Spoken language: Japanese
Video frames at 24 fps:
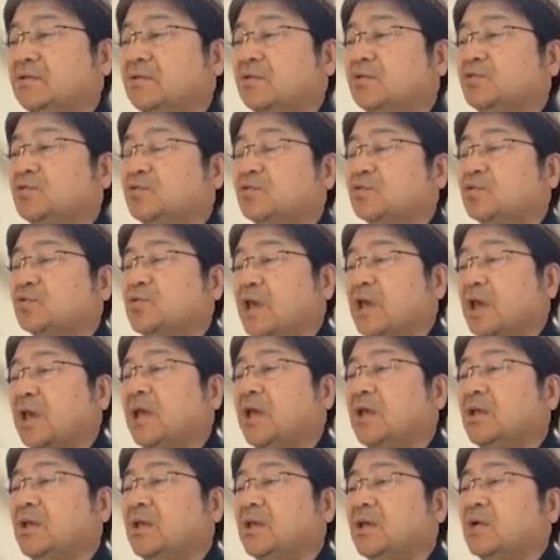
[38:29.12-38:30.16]
ということ
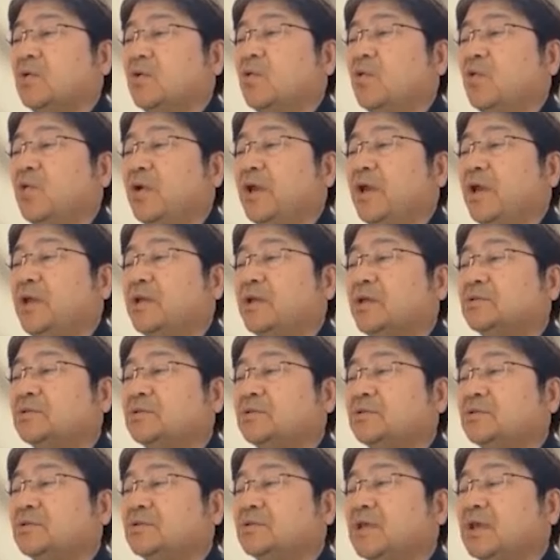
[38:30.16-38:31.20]
で、高並
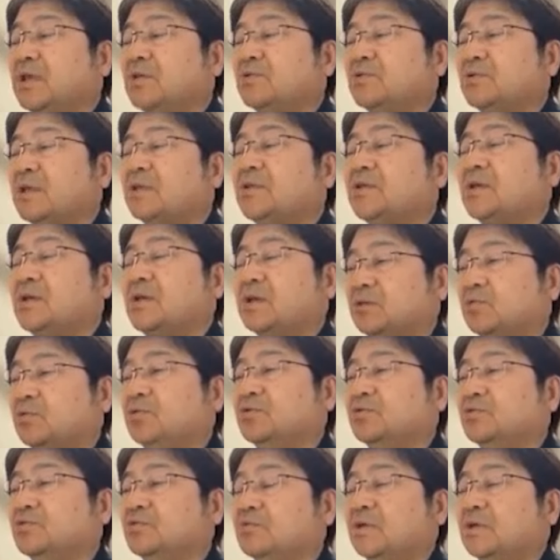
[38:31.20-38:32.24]
列性の最適化と
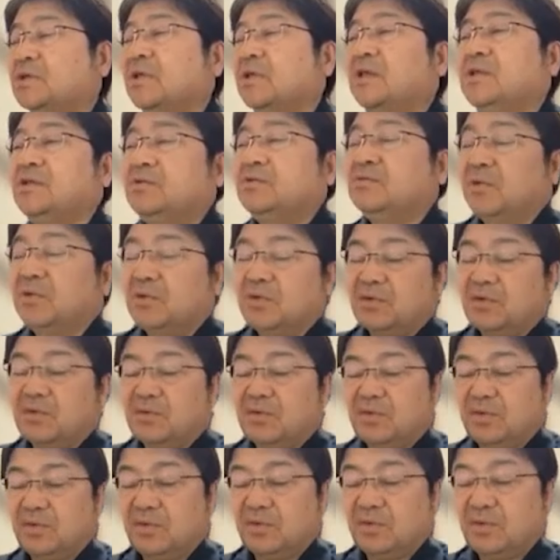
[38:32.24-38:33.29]
いう話題
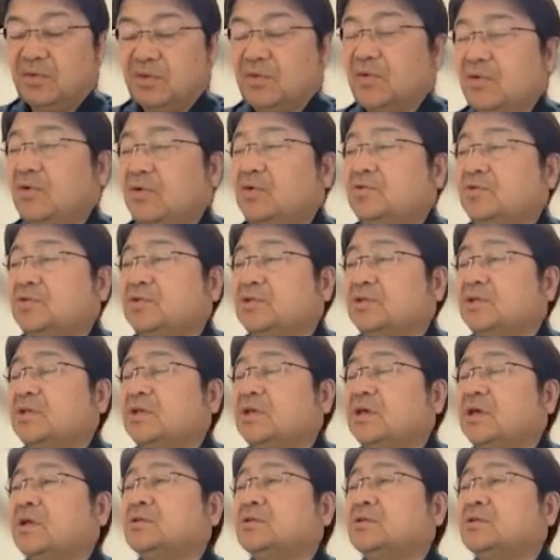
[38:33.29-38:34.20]
を次